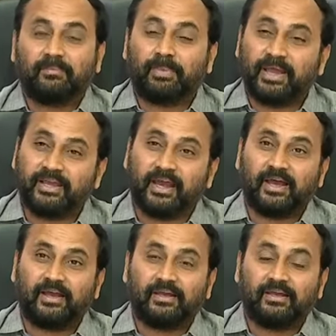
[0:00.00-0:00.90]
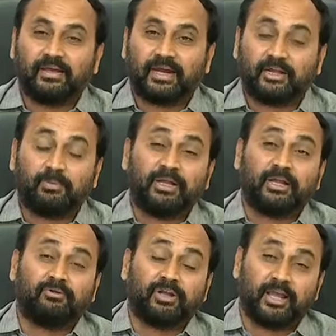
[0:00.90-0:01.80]
పైగా
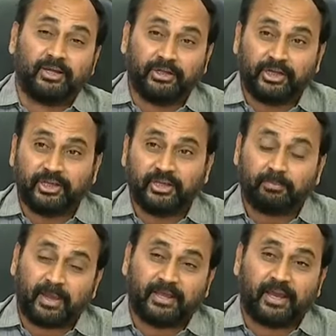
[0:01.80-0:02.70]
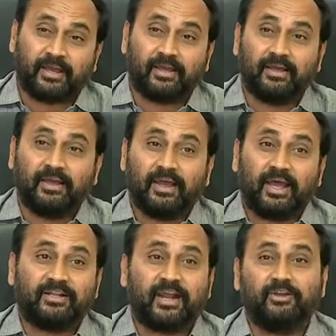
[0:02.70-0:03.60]
కట్టబడినటువంటి ఆ ఇంటికి పైగా
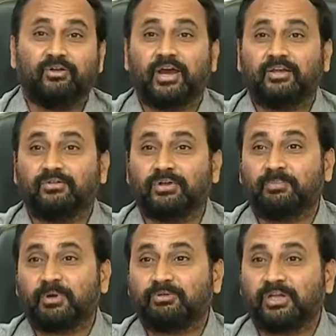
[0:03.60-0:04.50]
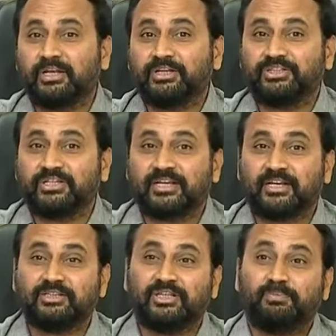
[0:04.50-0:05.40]
అది నా ఇల్లు కాదు నేను ప్రభుత్వానికి
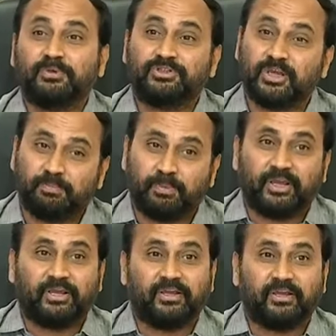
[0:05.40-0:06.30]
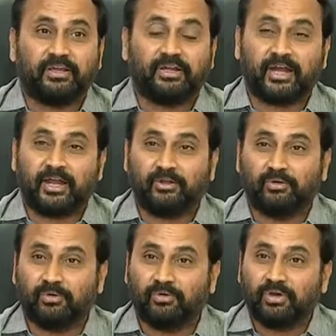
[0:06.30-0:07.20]
ఇచ్చేశానని చెప్పి చెప్పి ఇన్నాళ్ళు